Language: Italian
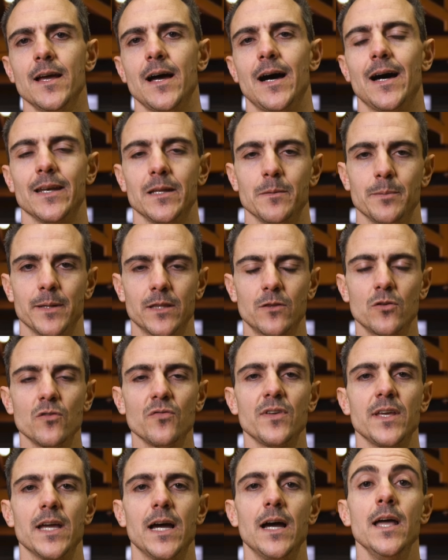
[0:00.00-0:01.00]

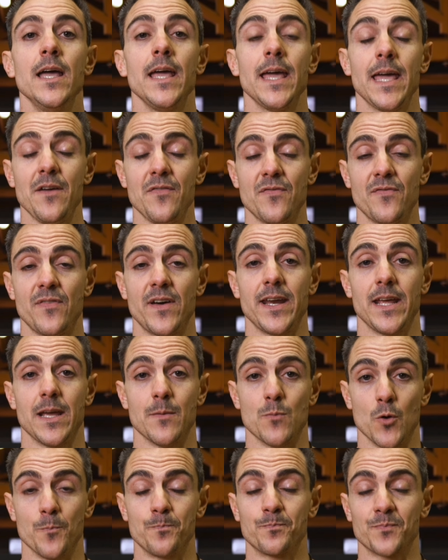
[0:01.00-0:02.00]
all'ipertrofia e
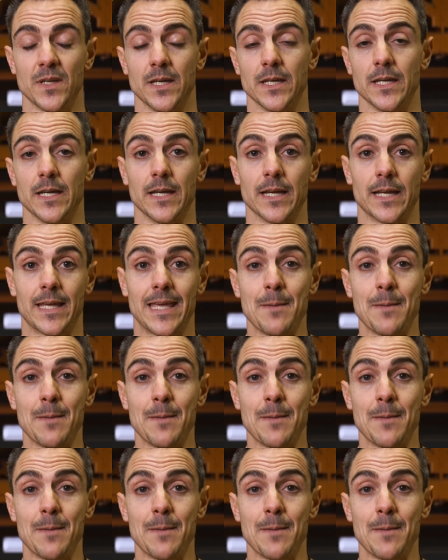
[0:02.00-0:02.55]
faremo eh,